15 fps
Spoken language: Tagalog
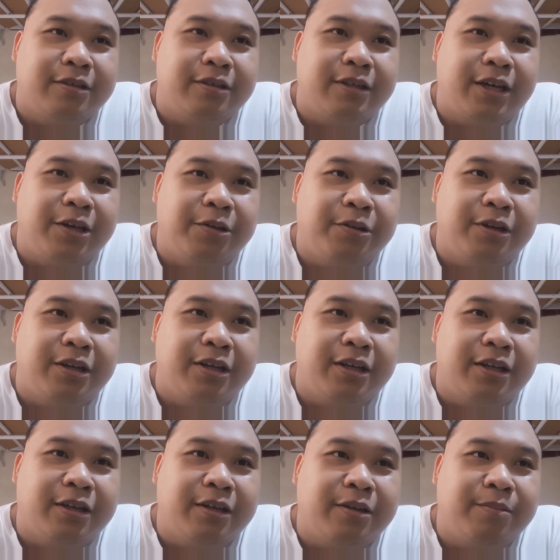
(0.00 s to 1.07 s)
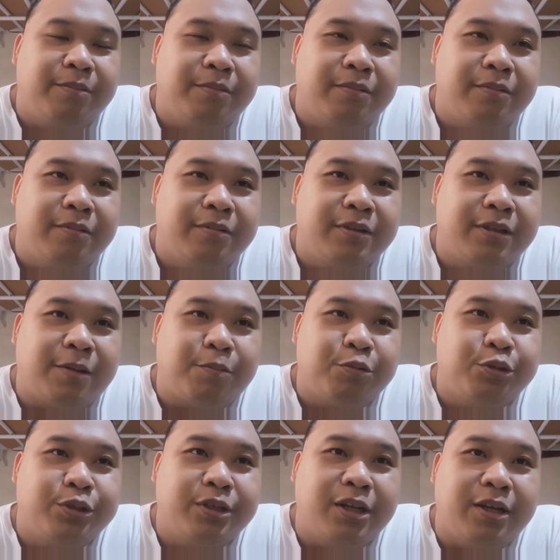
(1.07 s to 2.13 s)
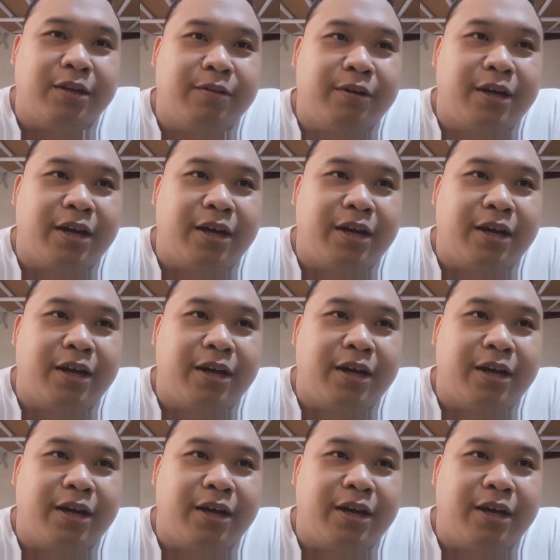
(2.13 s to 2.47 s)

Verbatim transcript: Ngayon na uh, tapos na,